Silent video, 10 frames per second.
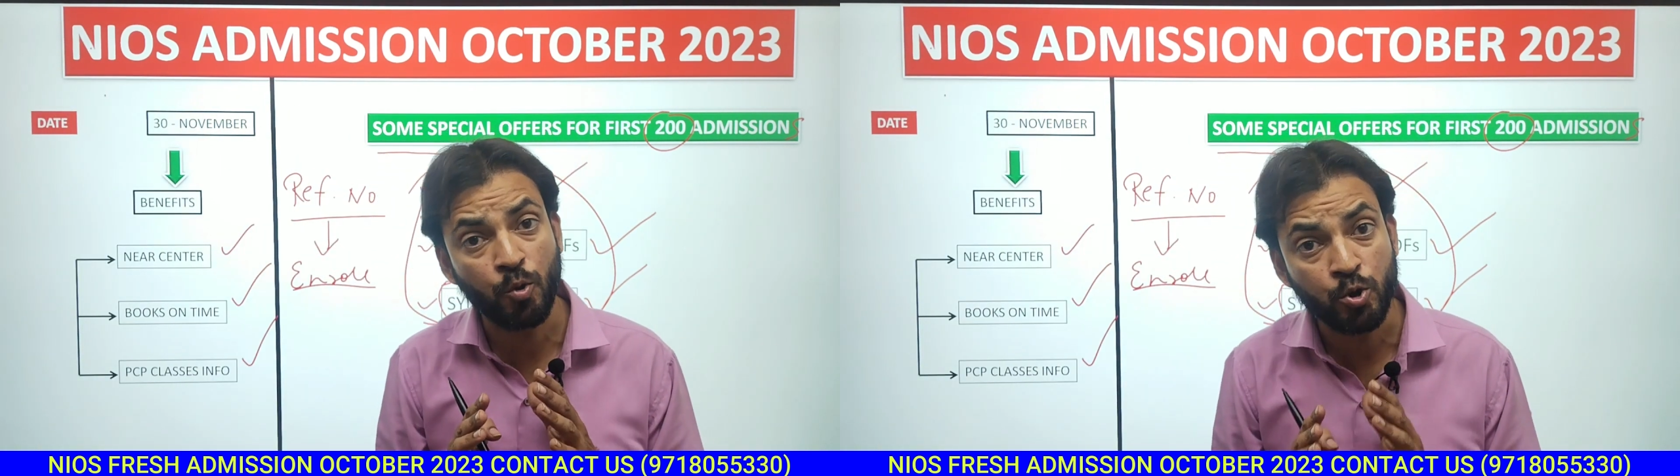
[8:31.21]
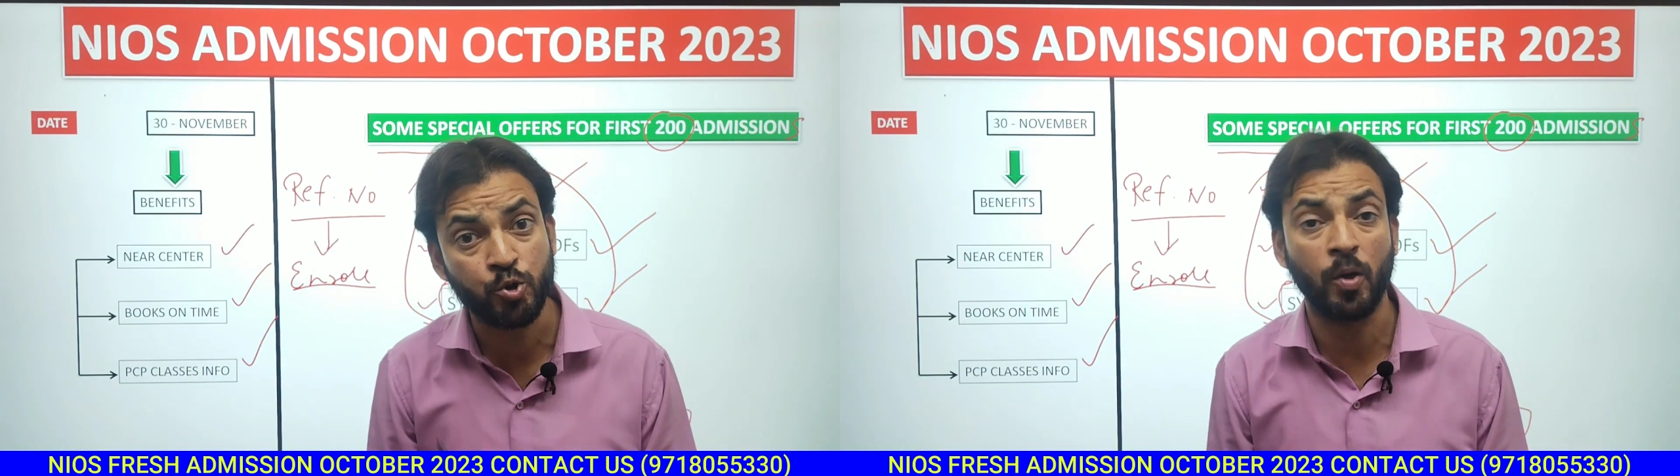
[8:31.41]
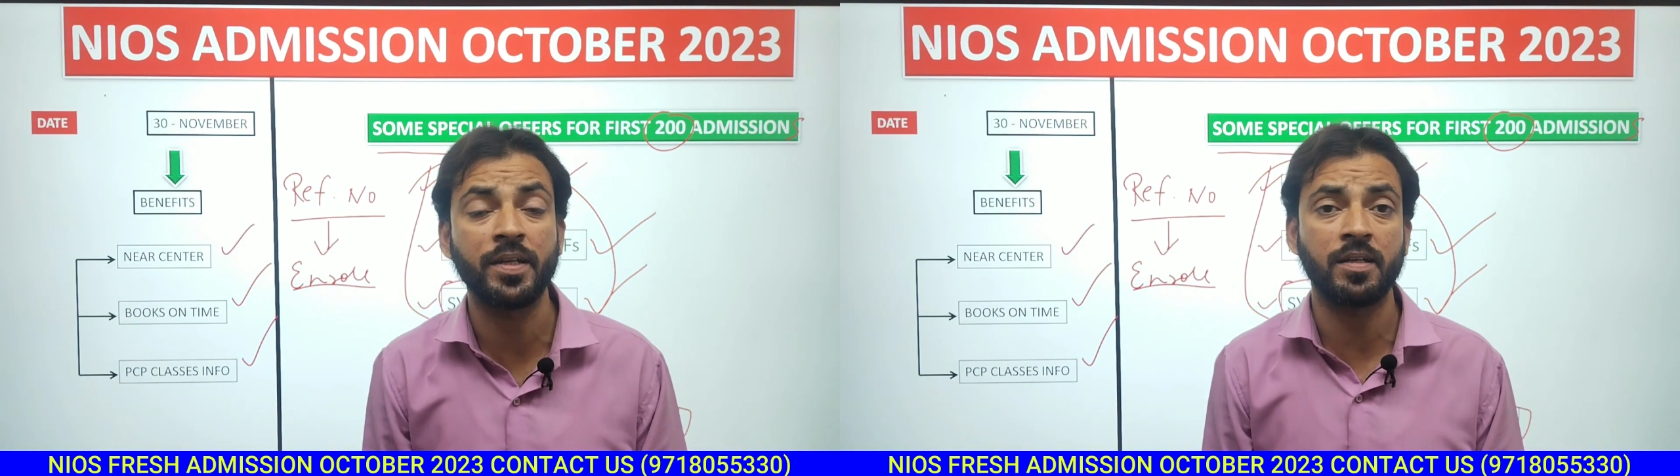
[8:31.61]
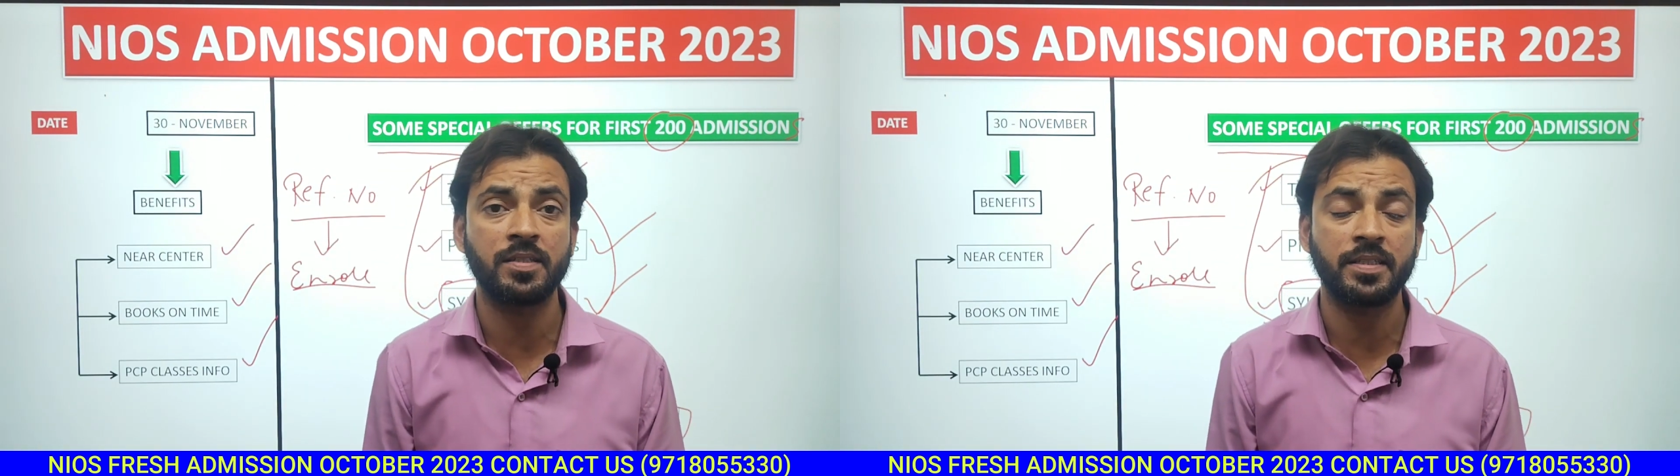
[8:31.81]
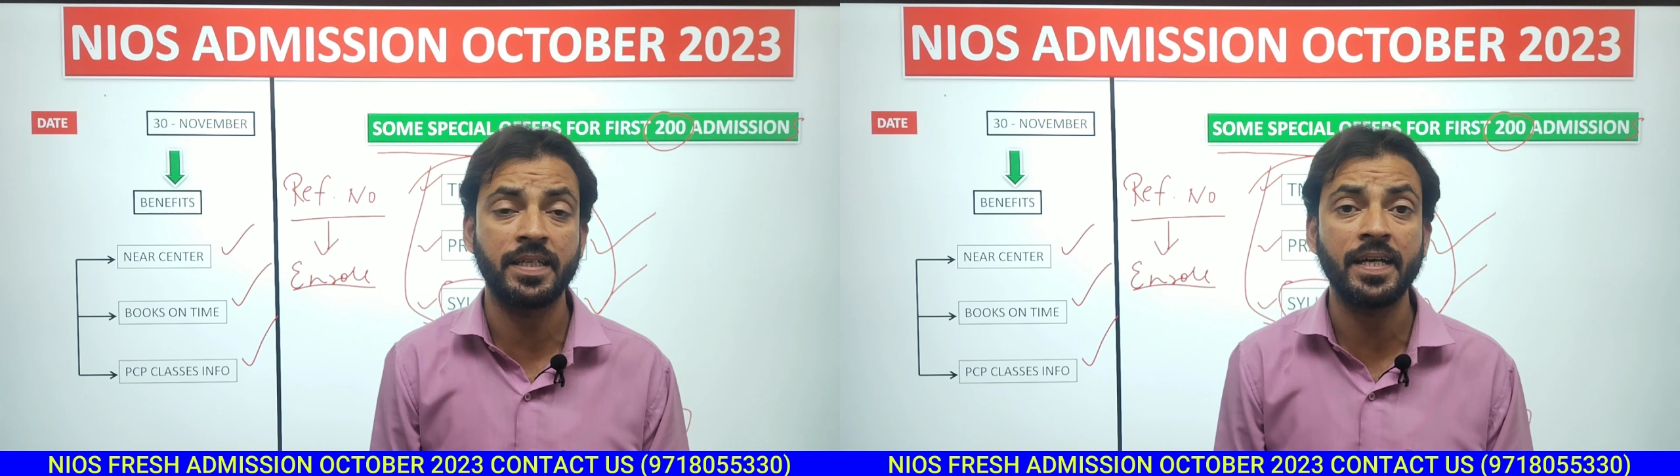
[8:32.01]
को ज्वाइन कर
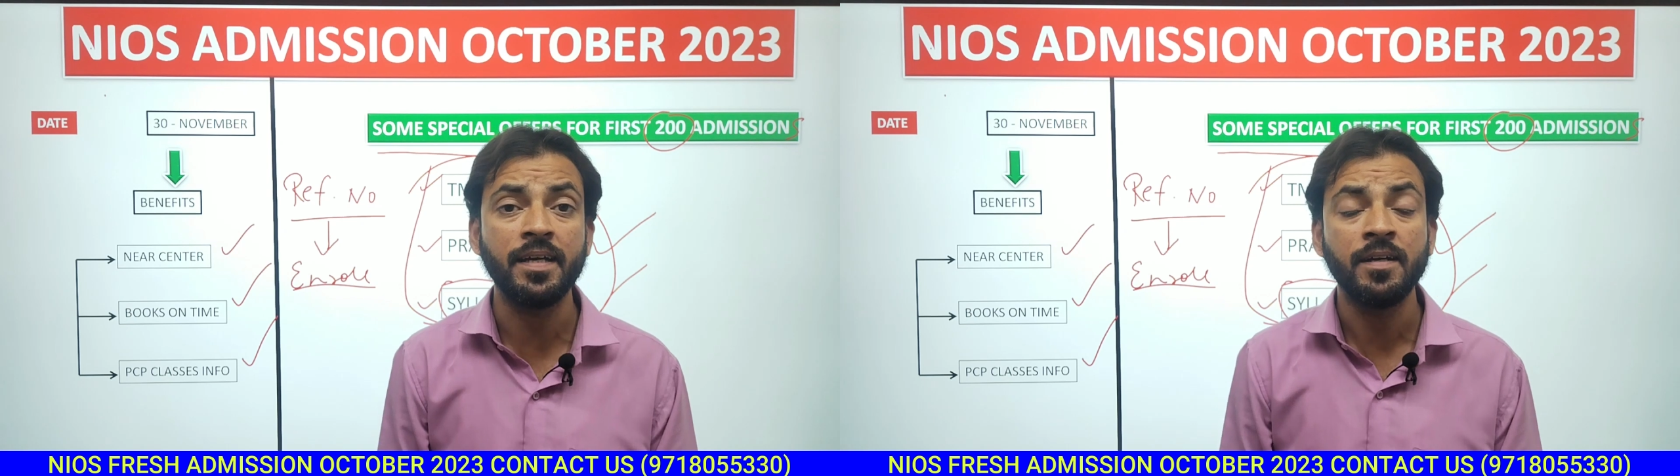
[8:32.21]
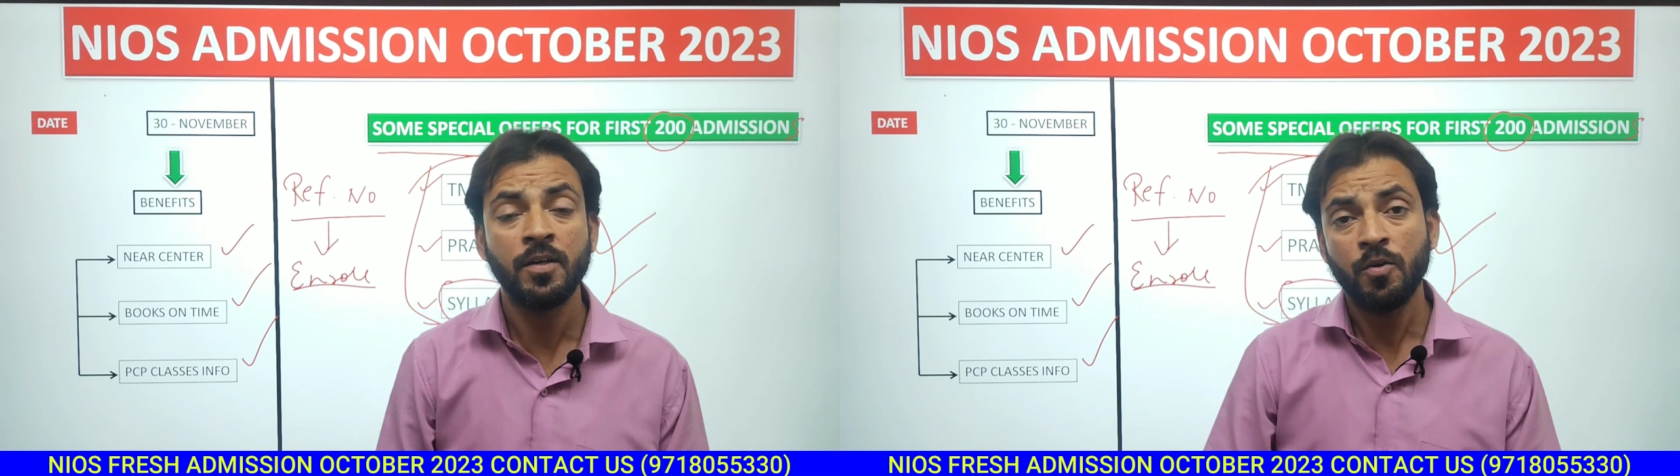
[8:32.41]
सकते हैं